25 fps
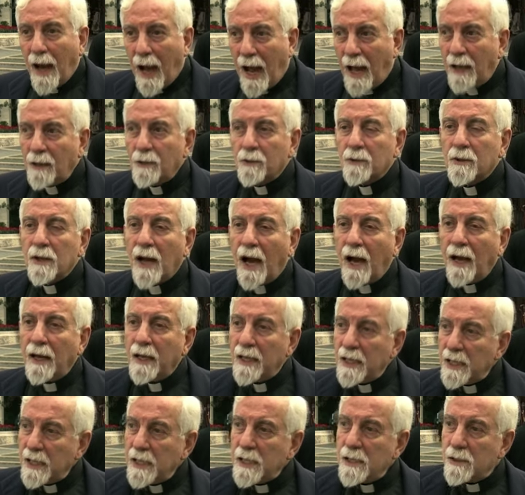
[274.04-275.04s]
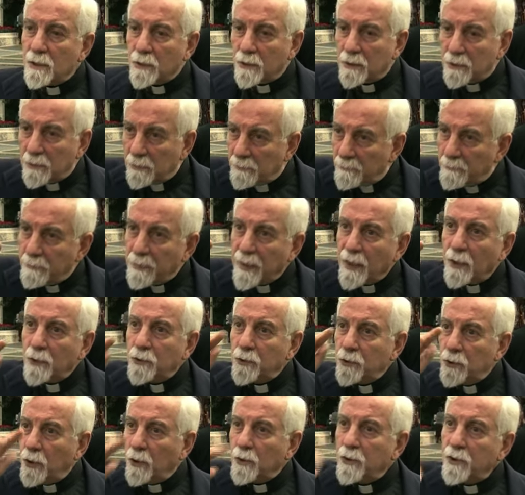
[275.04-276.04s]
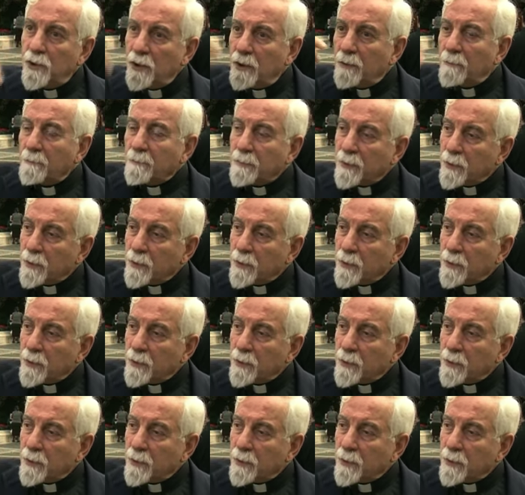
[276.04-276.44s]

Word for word: allora io non,